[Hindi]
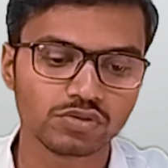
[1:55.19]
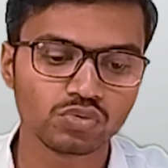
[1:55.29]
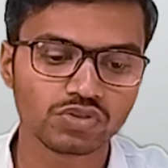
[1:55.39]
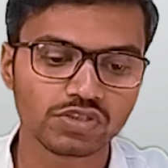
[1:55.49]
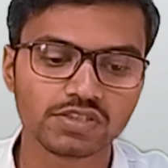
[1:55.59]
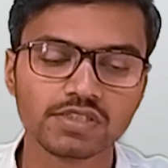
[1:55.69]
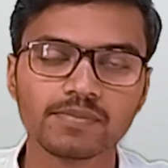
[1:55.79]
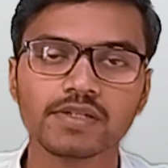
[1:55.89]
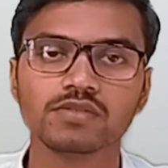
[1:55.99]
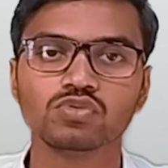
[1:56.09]
जो चेजिंग
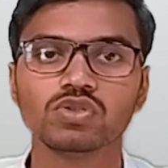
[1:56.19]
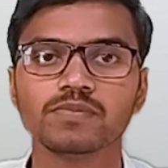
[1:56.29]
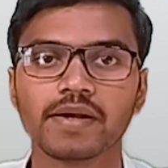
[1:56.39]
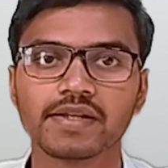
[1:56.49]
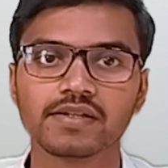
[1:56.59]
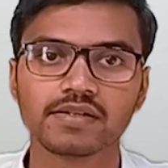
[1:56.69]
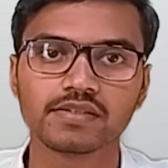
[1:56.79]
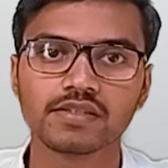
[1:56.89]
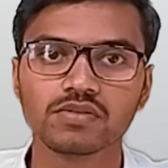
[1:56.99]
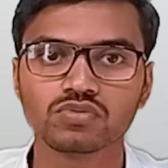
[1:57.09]
में जो टीम बैटिंग
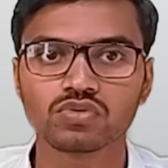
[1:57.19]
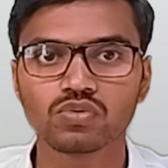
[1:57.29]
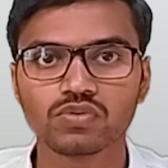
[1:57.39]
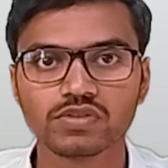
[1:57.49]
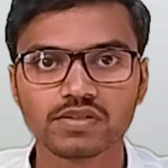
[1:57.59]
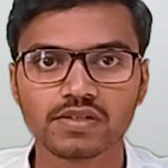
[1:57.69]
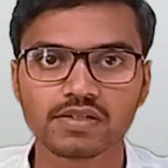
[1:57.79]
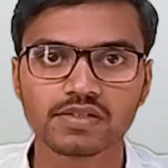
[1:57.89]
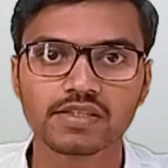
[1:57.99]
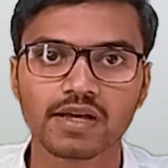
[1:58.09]
करती है उसको थोड़ी सी
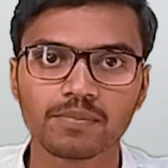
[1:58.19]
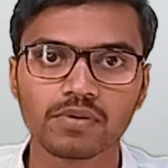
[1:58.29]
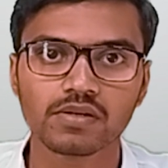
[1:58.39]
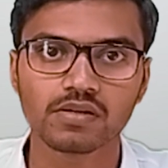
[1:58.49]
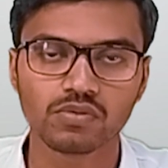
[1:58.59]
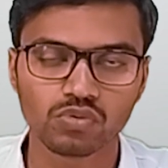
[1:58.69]
दिक्कत यहाँ पर